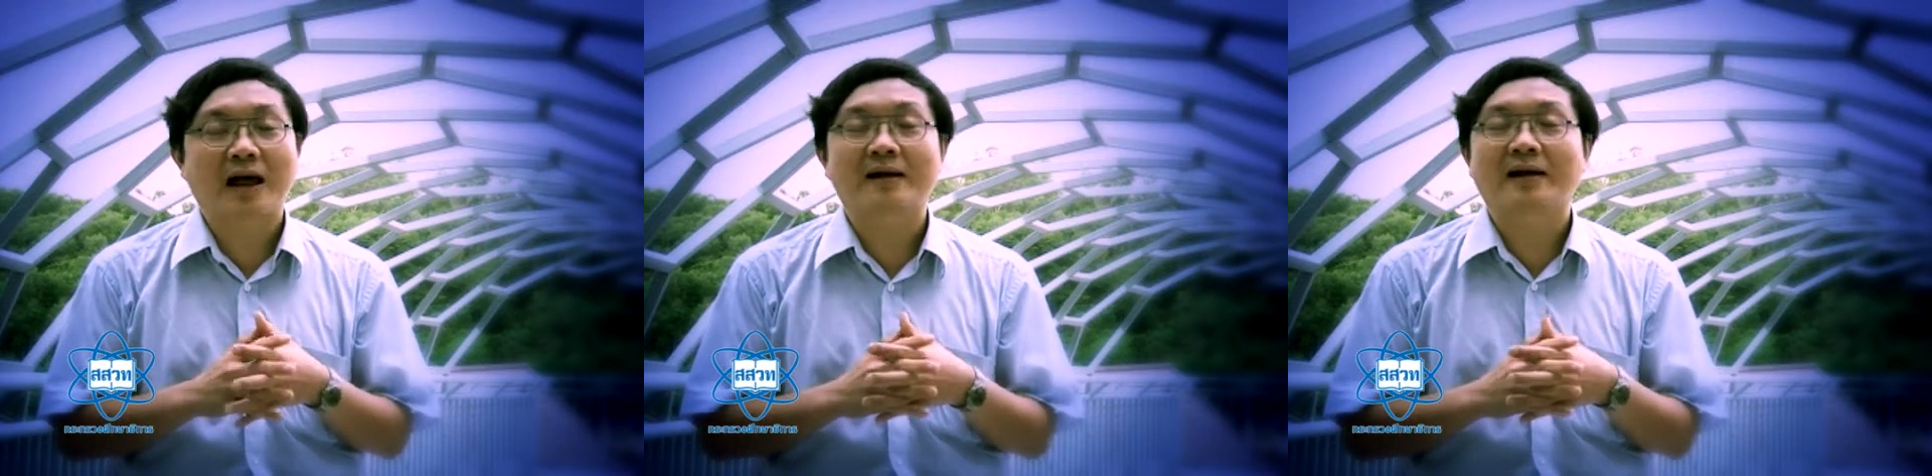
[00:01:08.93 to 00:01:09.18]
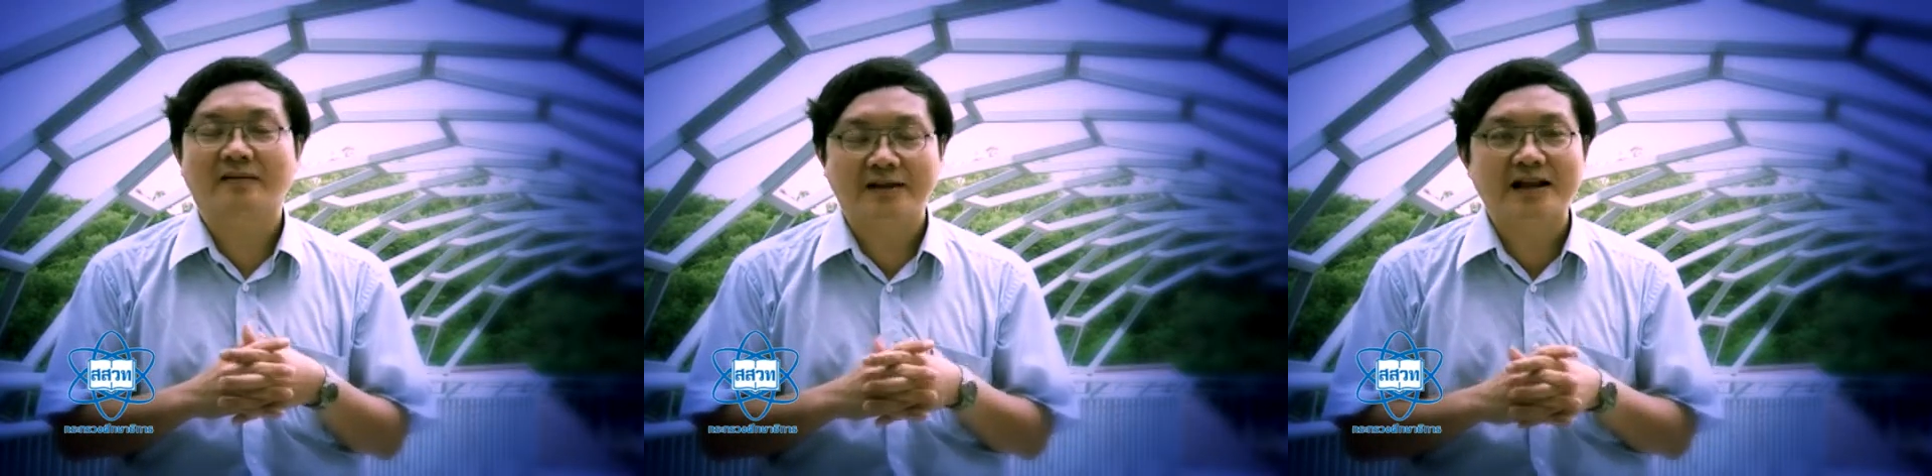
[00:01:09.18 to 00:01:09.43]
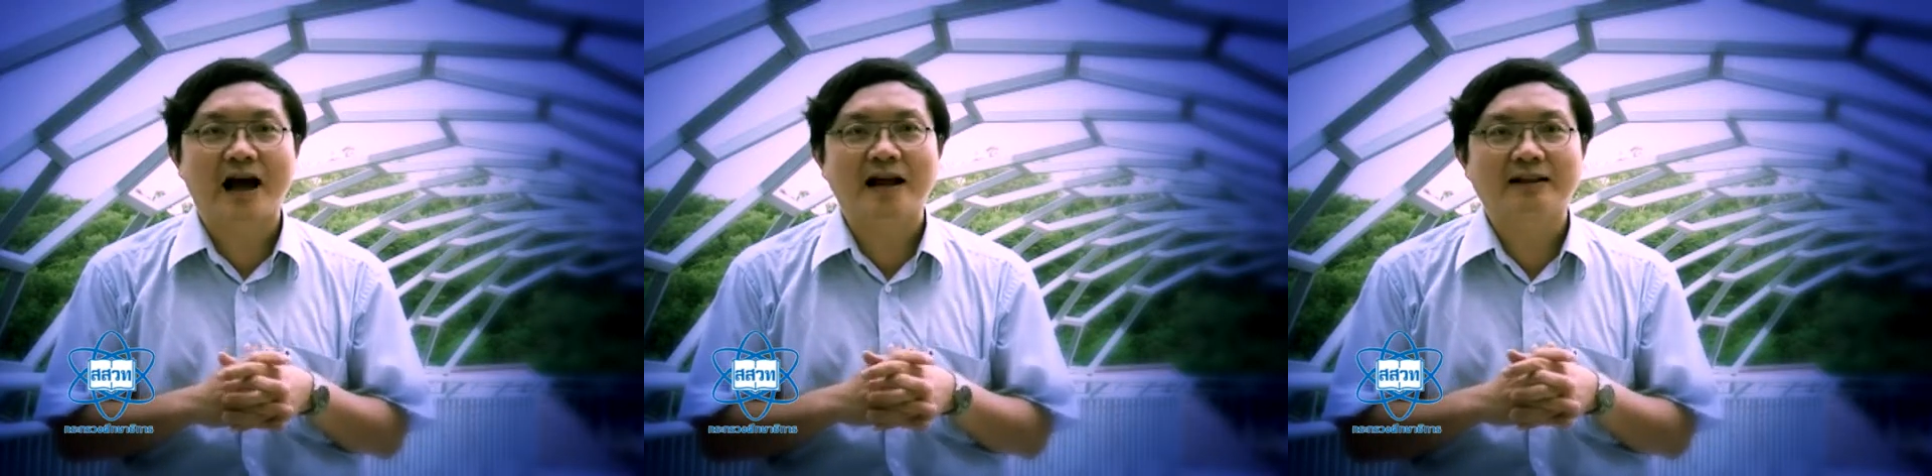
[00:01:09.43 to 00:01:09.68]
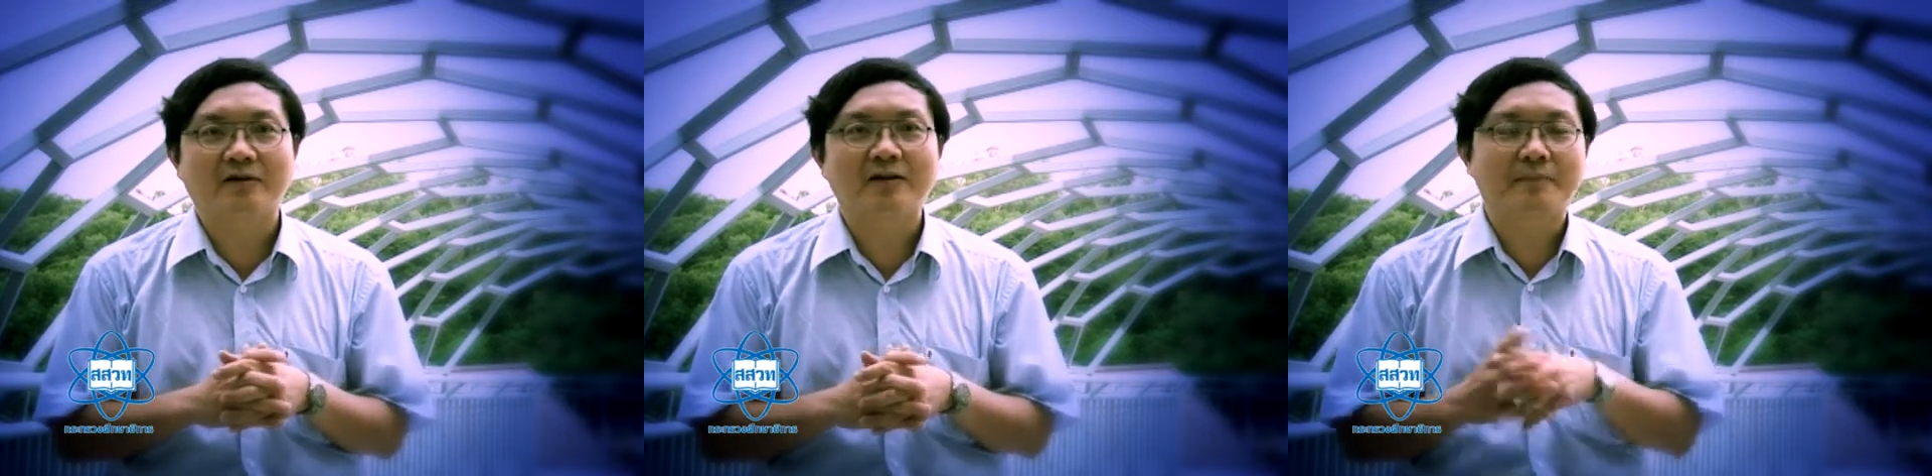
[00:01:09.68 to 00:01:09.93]
อากาศยา
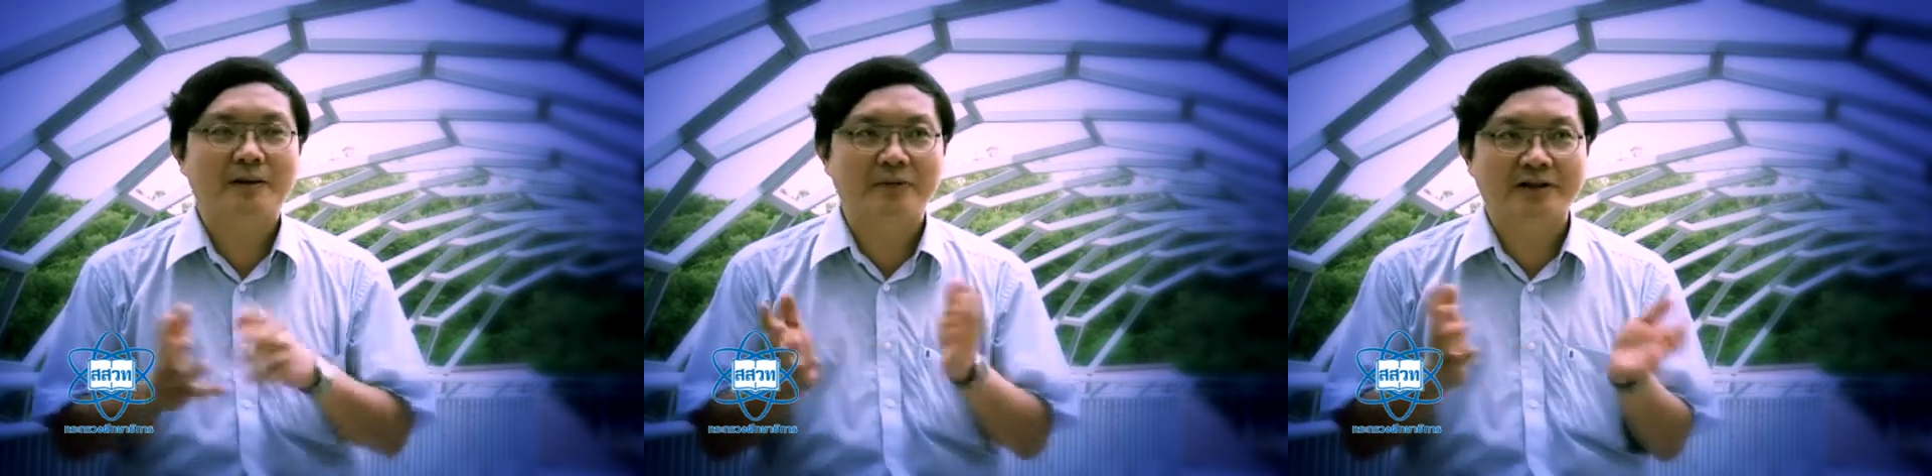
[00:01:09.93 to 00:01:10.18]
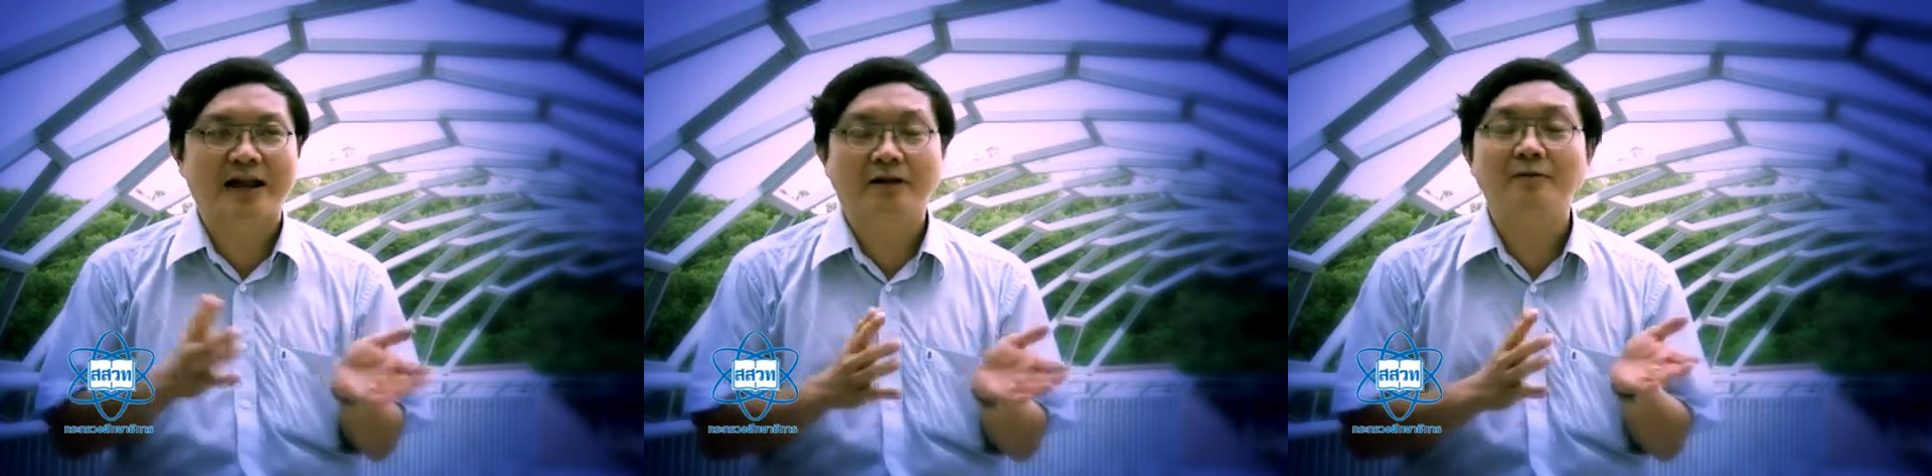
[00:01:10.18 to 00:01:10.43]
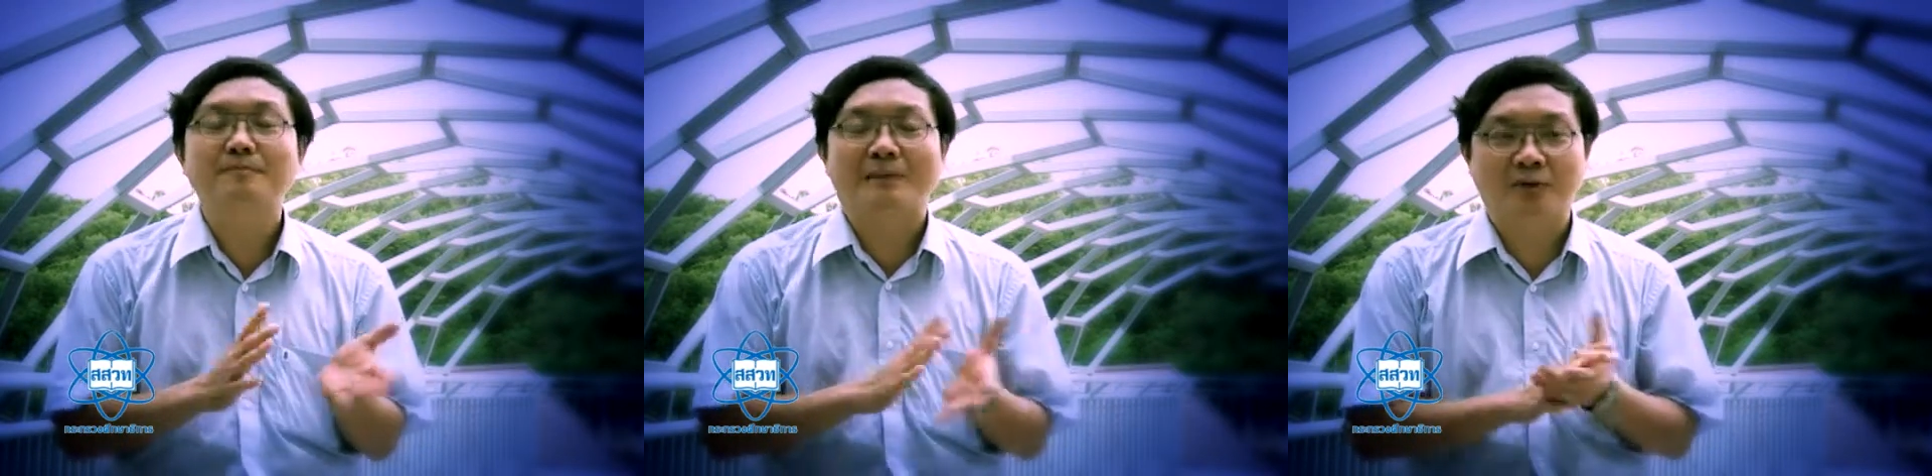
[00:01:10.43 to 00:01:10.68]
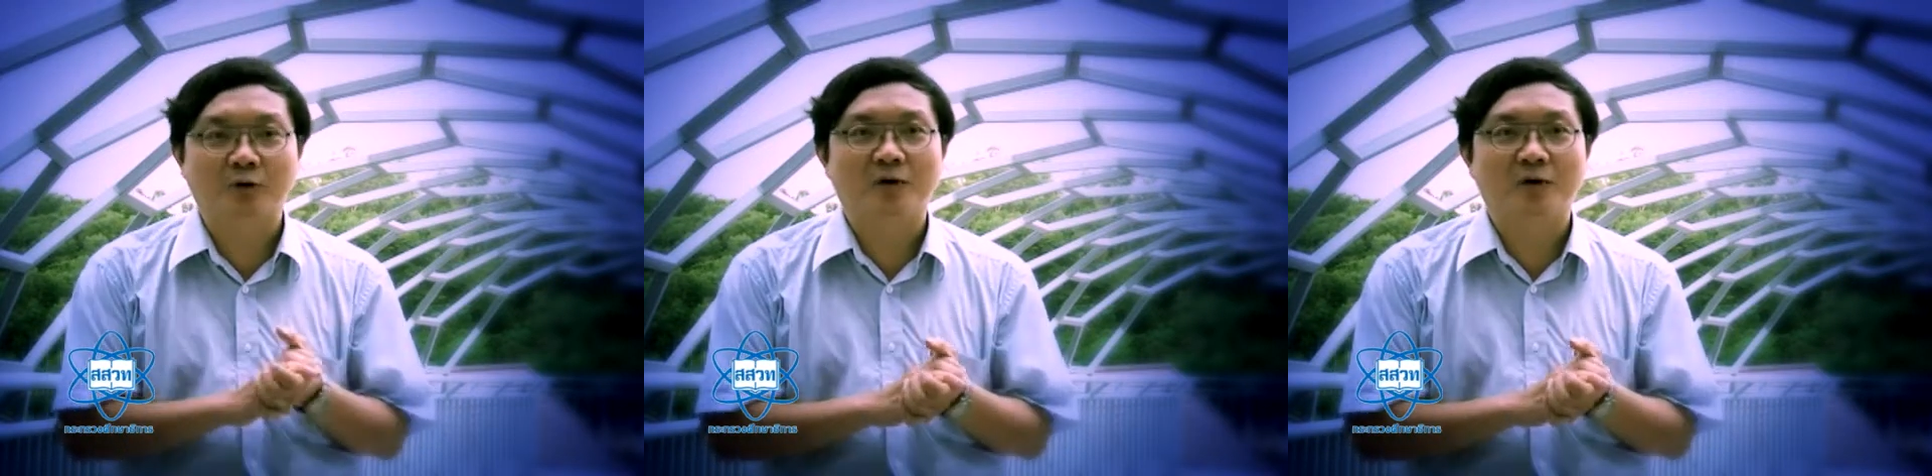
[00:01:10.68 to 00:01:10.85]
นแต่ว่ากลับมาเมืองไทยก็ต้องปรับ